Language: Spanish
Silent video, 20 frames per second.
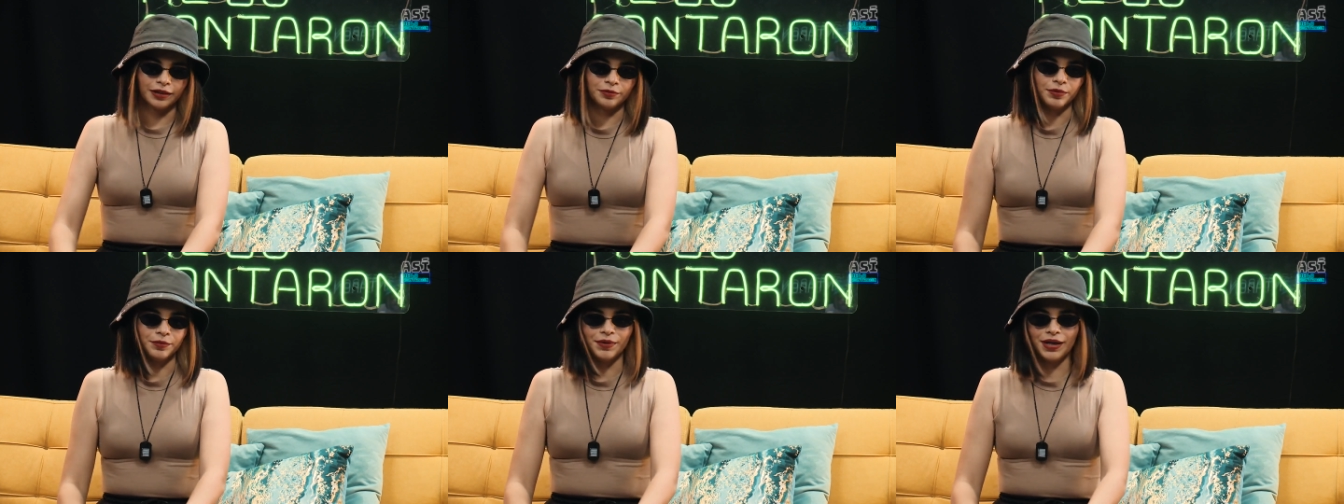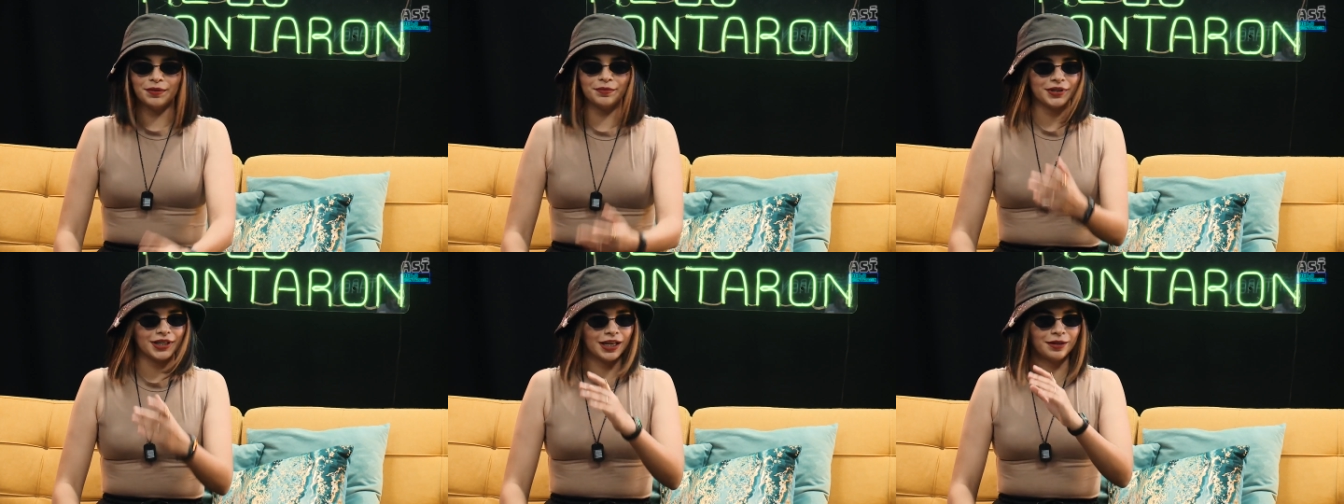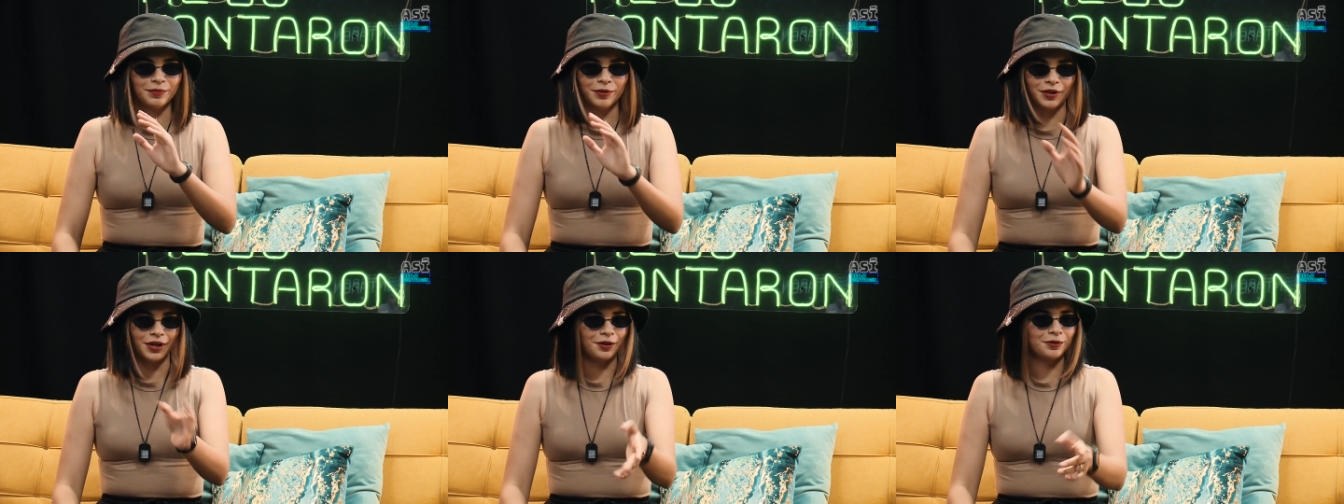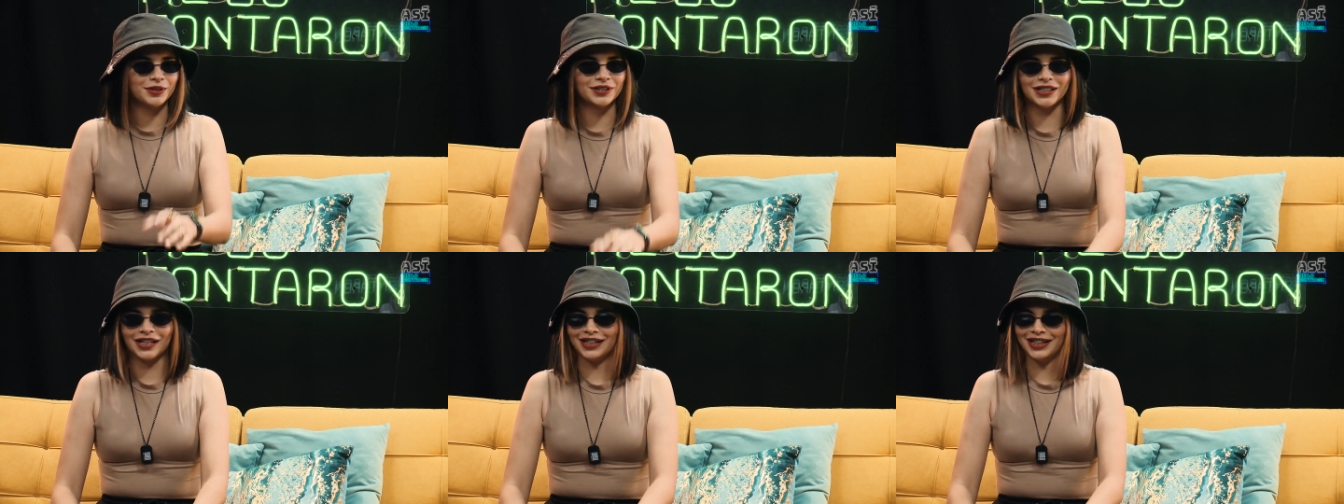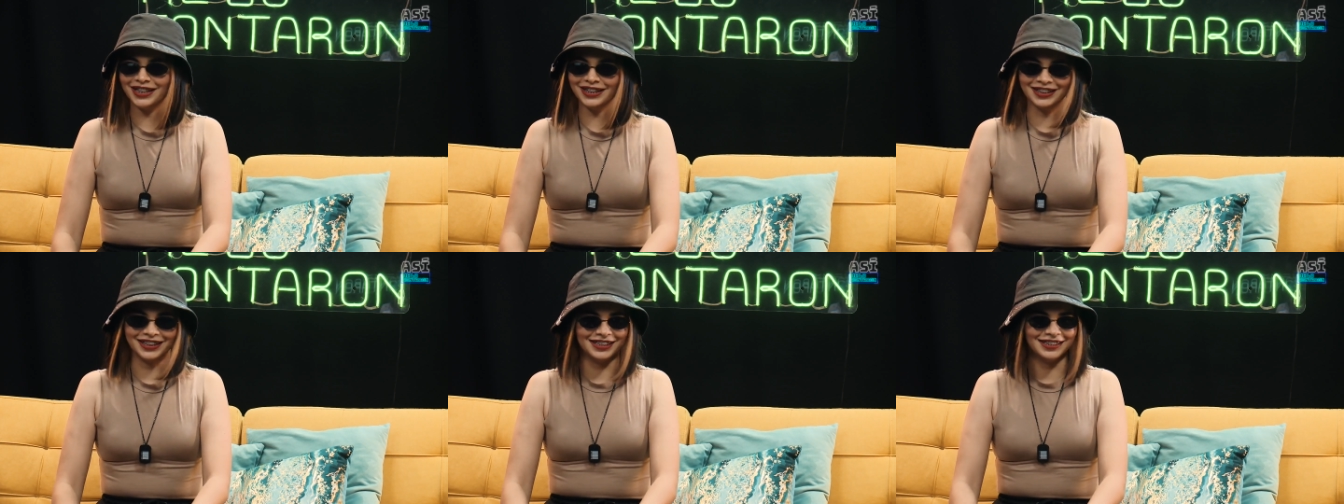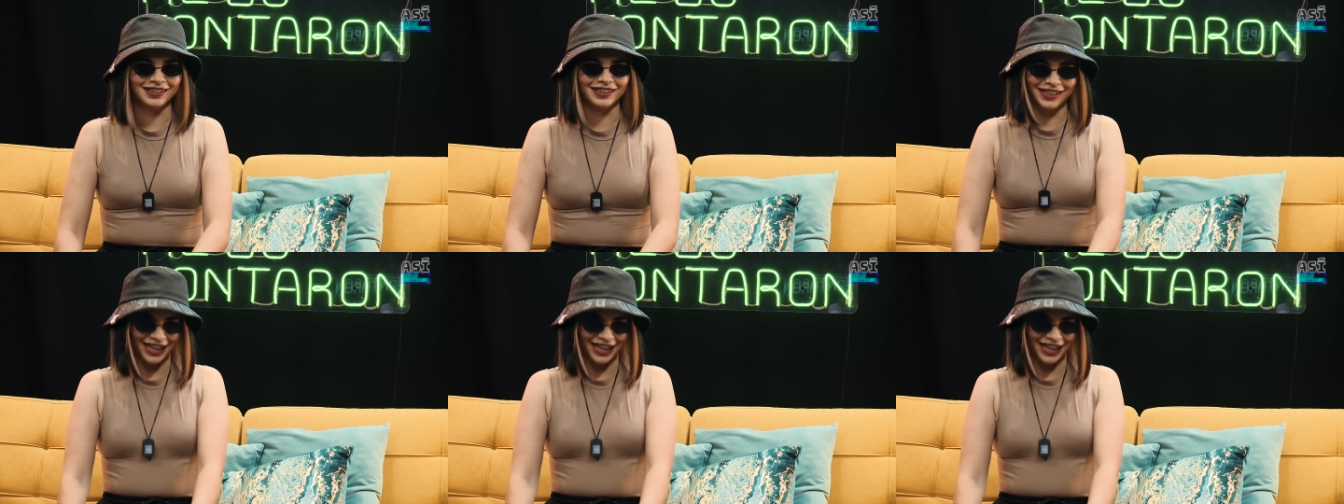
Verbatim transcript: mamá, mañana me voy a Aguascalientes. ¿Qué?